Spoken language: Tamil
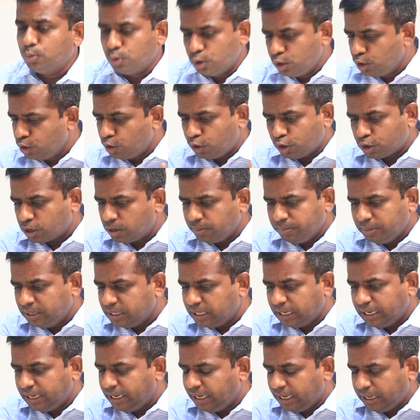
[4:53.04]
உள்நோக்கம்
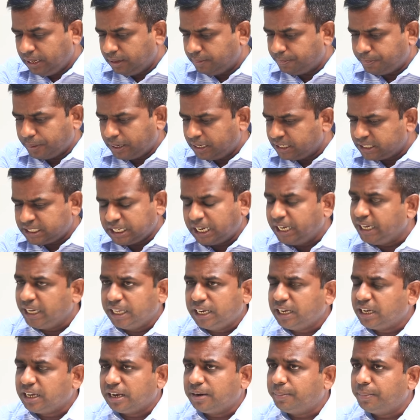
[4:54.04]
இதில் பெருசாக
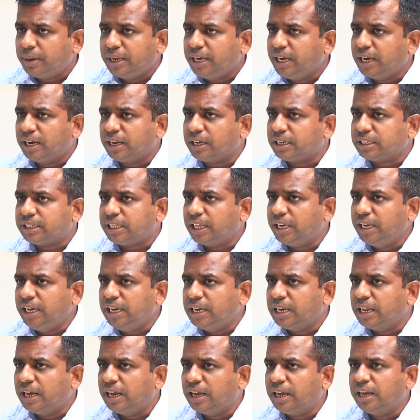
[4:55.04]
இருக்கிற மாதிரி எனக்கு
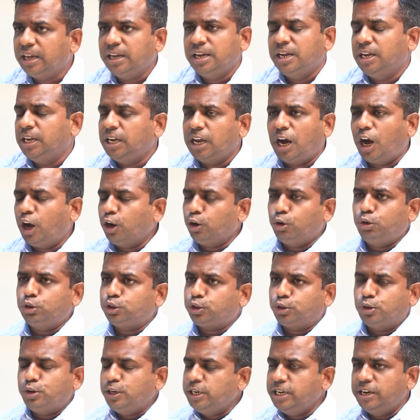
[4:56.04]
தெரியல யாரோ
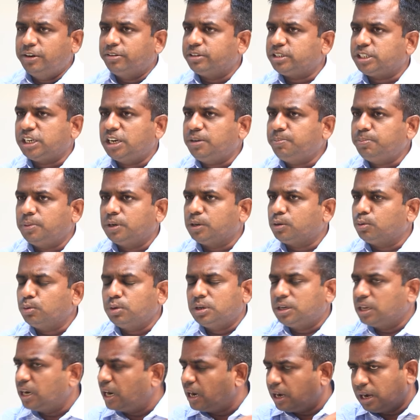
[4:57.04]
சொல்லி அவர் ஸ்டேட்மெண்ட்
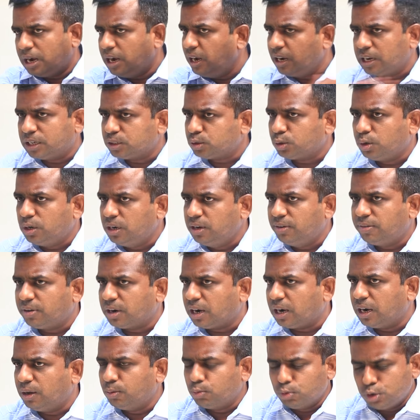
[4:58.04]
கொடுக்குறாருலாம் நான் சொல்ல
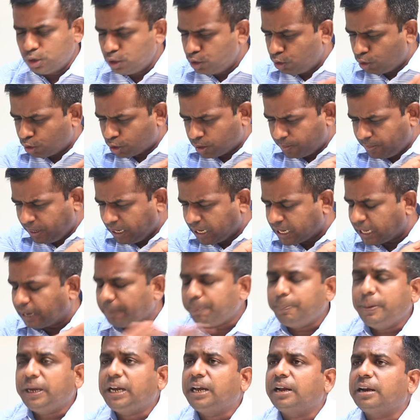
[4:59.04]
வரல உள்நோக்கமே
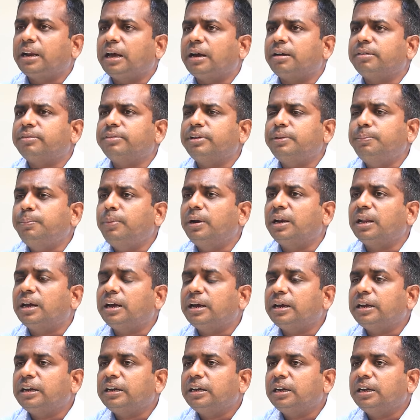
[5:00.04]
கற்பிக்க நான் விரும்பலை